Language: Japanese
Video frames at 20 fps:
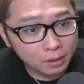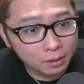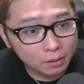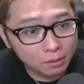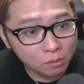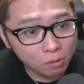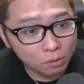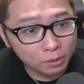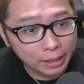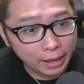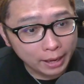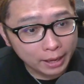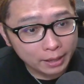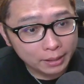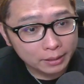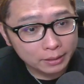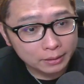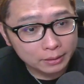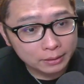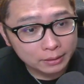ここね
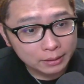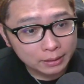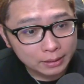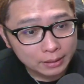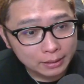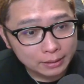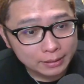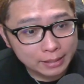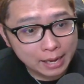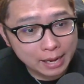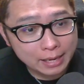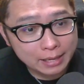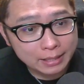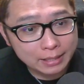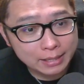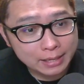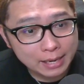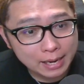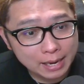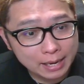だい
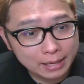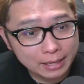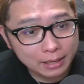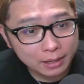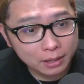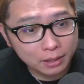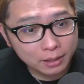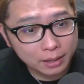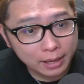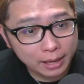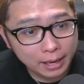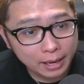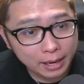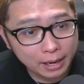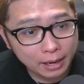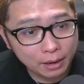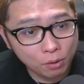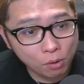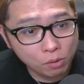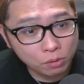たい、
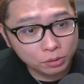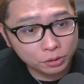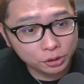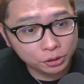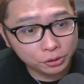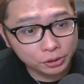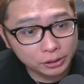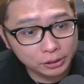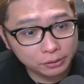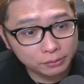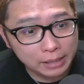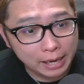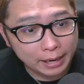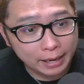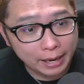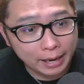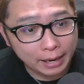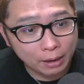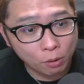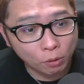えー、60日ぐらい、
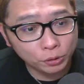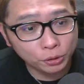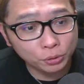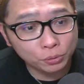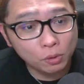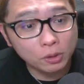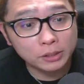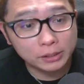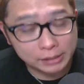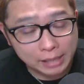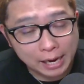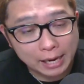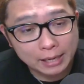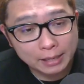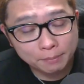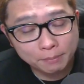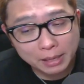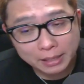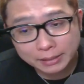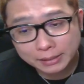えー、55日か、
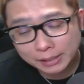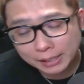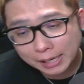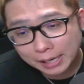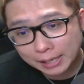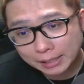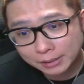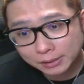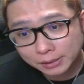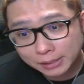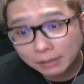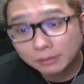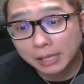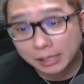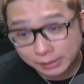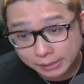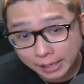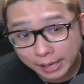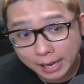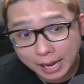まあ、2ヶ月弱で
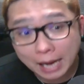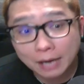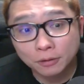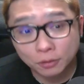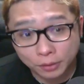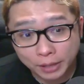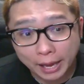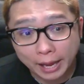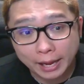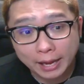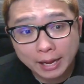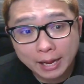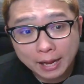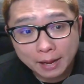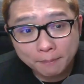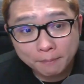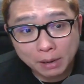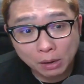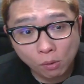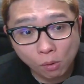すね、あるので、
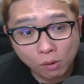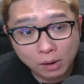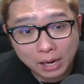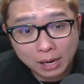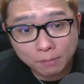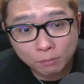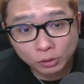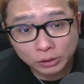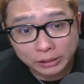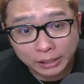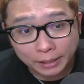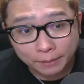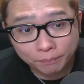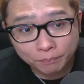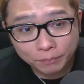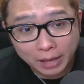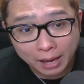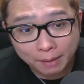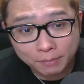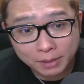まあ、ここからもし、
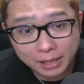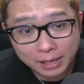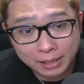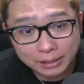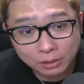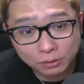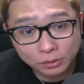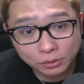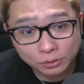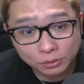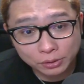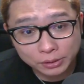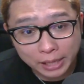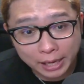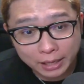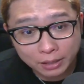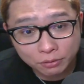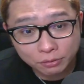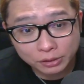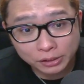えー、右肩を作っ
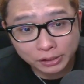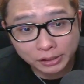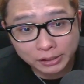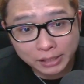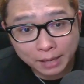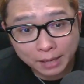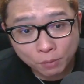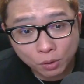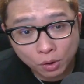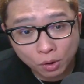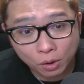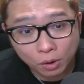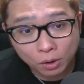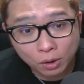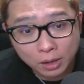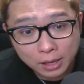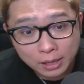ていくにしても、